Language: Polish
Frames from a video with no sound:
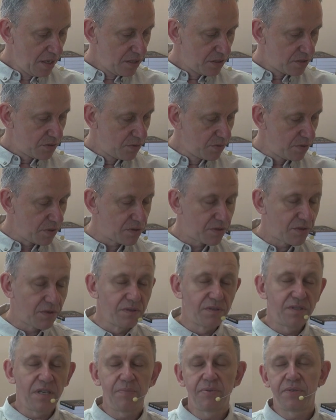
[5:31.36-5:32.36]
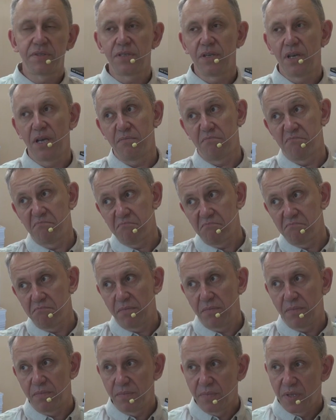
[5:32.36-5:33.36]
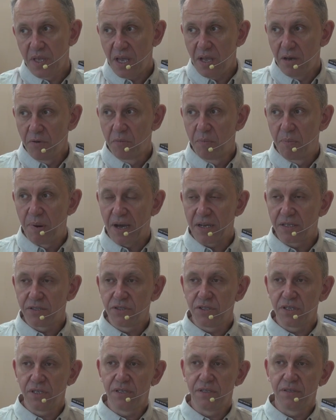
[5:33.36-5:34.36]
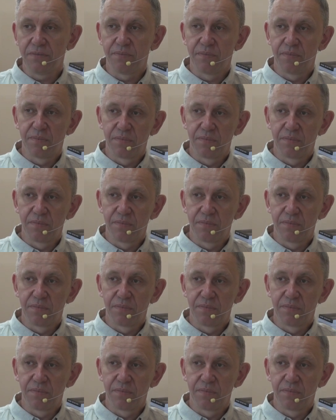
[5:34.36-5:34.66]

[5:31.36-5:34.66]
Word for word: Snując koncepcje mniej lub bardziej